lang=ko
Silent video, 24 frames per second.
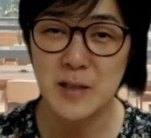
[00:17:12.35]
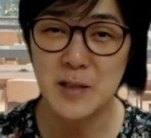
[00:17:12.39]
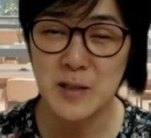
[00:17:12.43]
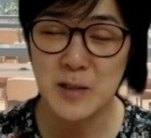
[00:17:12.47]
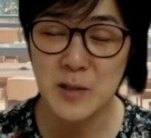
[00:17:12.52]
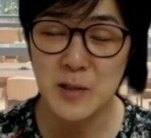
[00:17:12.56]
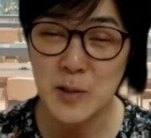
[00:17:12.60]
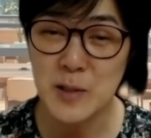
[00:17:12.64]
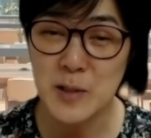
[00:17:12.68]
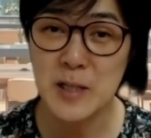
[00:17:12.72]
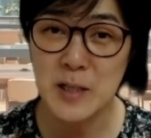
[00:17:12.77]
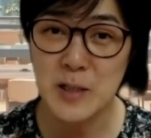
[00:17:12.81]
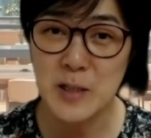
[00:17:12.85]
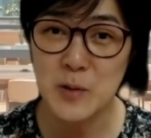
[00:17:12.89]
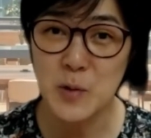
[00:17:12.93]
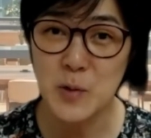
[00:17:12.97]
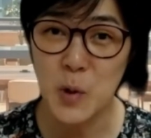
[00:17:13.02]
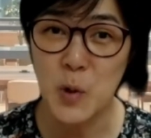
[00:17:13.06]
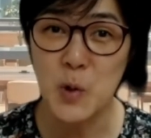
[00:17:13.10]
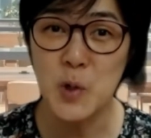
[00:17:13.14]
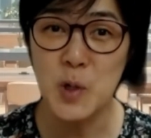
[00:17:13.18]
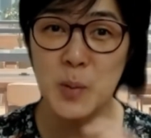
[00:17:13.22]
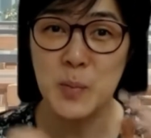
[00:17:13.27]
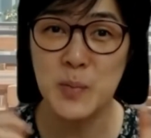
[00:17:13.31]
그런 생각이
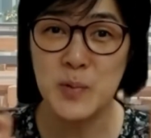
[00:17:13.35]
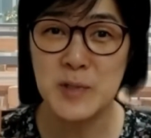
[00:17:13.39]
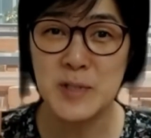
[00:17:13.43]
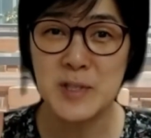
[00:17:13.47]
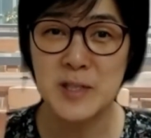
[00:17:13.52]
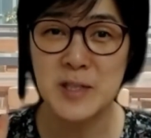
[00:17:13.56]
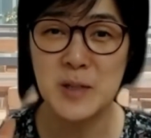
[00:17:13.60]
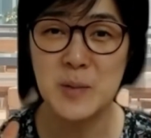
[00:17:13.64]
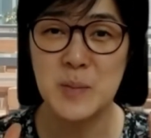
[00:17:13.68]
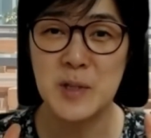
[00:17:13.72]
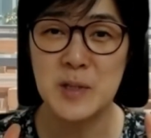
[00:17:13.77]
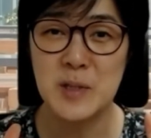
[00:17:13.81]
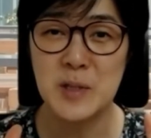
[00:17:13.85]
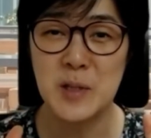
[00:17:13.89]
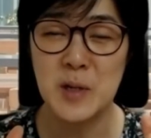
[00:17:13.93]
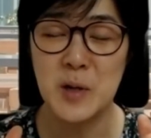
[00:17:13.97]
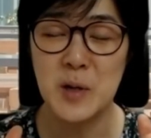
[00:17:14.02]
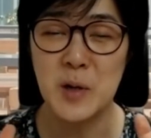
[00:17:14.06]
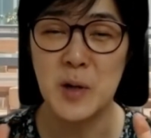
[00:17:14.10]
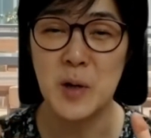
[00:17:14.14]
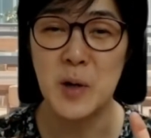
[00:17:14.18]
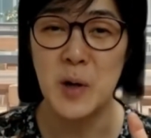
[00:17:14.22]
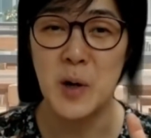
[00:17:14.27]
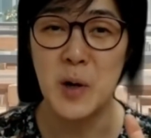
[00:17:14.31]
어렴풋이
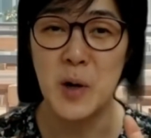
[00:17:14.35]
들면서,